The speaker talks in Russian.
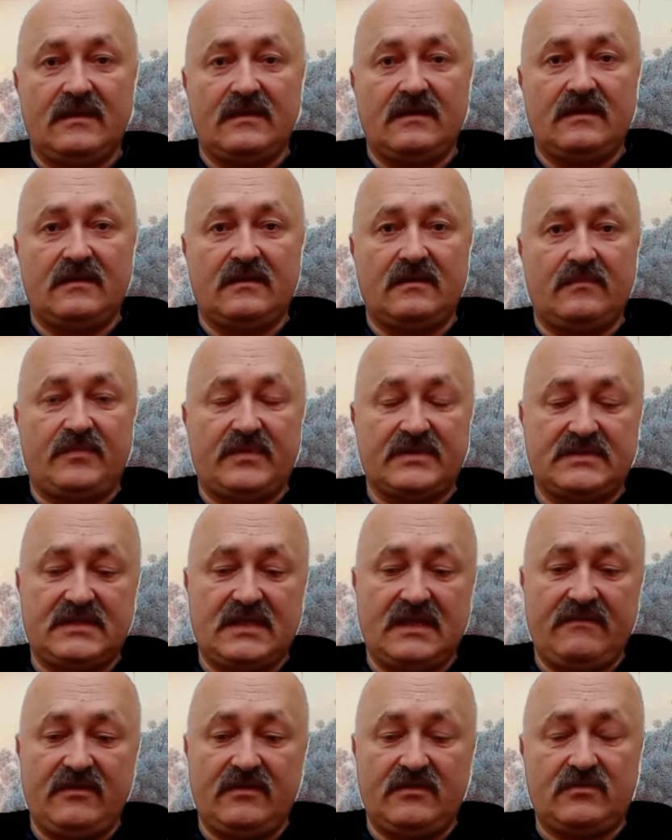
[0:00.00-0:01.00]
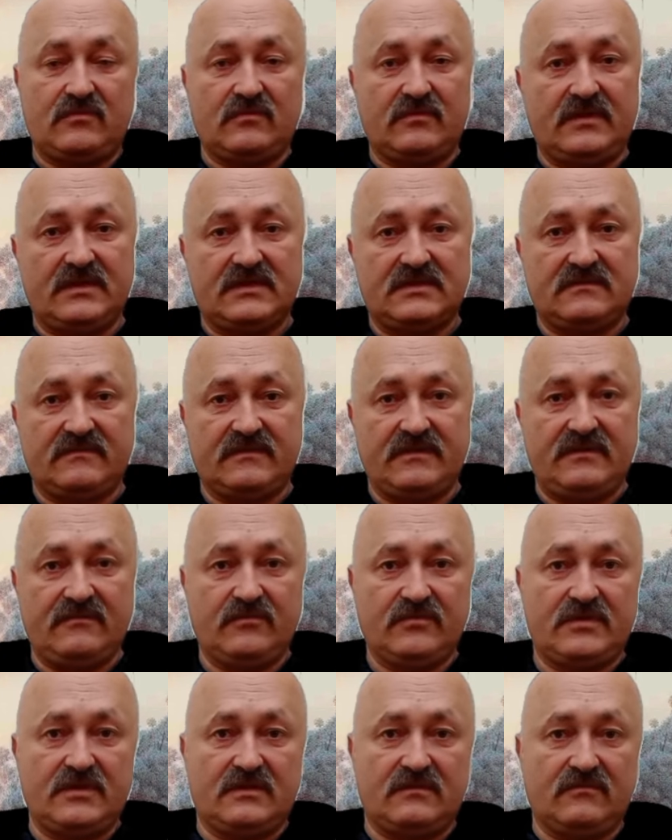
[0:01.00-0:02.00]
э, поставит туда свои
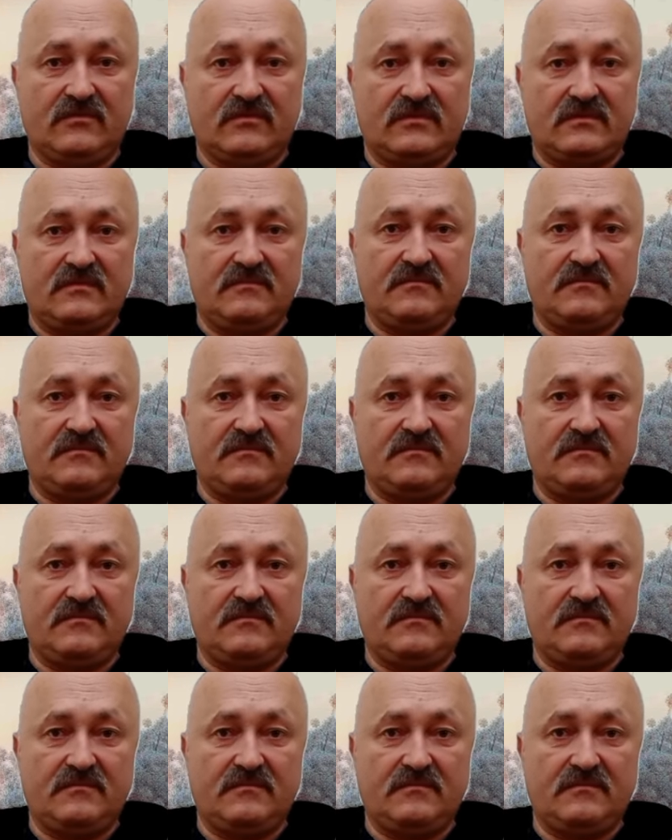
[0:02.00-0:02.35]
вот эти вот